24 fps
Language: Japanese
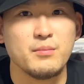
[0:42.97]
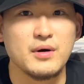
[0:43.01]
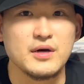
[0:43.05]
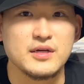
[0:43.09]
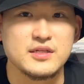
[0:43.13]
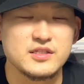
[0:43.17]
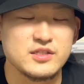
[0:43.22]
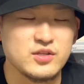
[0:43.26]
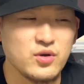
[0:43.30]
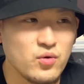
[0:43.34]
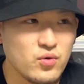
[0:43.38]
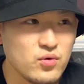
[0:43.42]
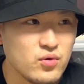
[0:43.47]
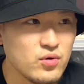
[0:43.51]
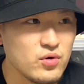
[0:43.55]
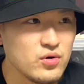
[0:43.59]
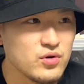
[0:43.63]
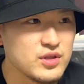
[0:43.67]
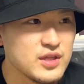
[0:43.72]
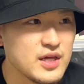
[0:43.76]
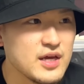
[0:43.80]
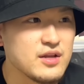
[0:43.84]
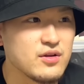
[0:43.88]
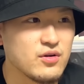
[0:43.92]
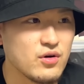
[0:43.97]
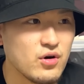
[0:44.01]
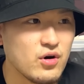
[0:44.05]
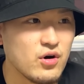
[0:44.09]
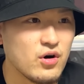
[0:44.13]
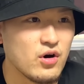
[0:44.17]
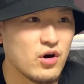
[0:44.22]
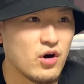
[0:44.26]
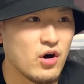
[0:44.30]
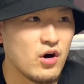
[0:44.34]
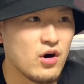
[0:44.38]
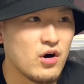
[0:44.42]
そこで
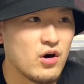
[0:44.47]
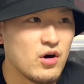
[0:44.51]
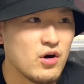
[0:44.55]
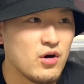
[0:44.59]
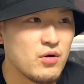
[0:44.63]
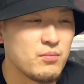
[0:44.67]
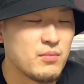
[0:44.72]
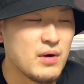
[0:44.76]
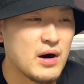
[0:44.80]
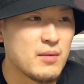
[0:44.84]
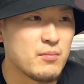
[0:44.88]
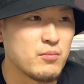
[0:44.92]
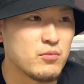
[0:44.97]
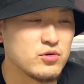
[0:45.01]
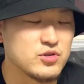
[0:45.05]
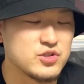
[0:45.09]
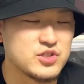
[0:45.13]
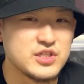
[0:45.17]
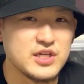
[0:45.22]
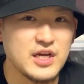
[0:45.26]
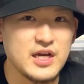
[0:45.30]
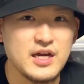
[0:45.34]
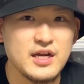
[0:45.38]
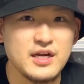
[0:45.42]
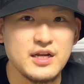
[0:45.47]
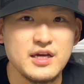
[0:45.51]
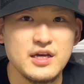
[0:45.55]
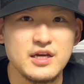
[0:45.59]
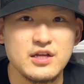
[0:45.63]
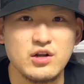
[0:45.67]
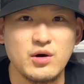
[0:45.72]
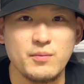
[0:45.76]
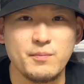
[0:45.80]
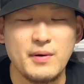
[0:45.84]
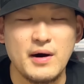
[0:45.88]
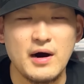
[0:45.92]
の、もう J リー
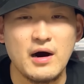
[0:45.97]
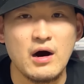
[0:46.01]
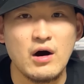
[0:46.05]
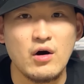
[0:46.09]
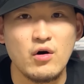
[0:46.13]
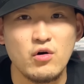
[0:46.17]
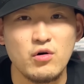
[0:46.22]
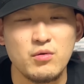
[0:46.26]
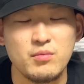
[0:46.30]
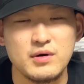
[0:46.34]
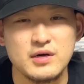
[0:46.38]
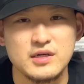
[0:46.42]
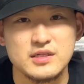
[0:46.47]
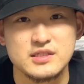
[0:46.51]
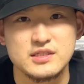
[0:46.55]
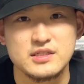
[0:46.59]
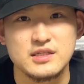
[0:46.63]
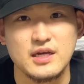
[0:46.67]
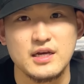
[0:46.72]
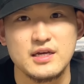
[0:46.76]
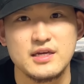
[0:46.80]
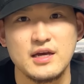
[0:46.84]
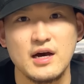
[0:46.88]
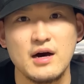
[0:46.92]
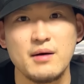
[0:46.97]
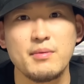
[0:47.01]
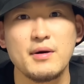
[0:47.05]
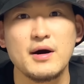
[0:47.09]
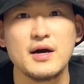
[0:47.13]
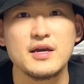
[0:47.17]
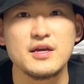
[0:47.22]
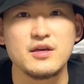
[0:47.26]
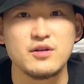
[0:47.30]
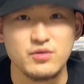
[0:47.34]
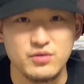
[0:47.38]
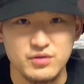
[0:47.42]
のパフォーマンスがやば
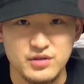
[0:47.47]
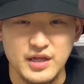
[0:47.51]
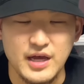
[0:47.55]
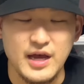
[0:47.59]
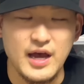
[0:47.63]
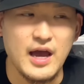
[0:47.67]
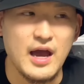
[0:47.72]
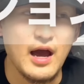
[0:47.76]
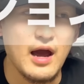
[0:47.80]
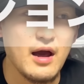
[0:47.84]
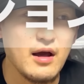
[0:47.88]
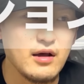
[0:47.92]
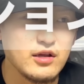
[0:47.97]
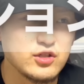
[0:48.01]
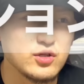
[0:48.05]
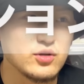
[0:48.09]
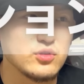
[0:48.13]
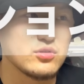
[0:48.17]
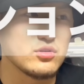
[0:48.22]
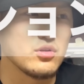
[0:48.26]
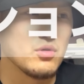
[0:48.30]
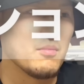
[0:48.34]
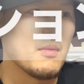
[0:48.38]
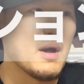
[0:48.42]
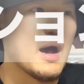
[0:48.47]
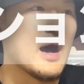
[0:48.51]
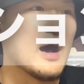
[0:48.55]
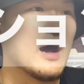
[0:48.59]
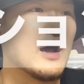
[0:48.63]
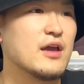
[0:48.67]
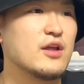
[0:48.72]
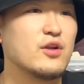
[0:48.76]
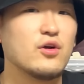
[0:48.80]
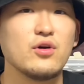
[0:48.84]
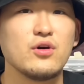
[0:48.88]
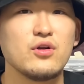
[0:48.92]
いので、ちょっと
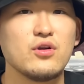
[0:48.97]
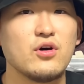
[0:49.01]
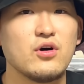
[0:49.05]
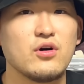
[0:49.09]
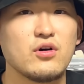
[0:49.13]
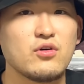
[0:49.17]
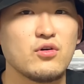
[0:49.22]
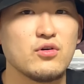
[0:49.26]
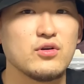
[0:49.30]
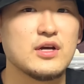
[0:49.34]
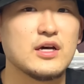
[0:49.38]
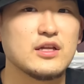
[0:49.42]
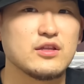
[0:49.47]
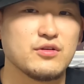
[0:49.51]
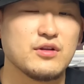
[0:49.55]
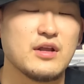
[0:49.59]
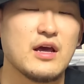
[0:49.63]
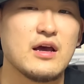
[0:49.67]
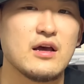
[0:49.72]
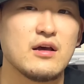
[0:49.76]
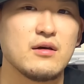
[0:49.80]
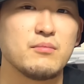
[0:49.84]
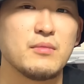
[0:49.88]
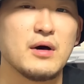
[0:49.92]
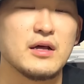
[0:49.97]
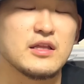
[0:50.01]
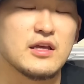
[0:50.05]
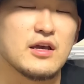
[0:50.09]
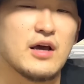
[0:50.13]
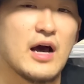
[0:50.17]
いろいろこの後ねで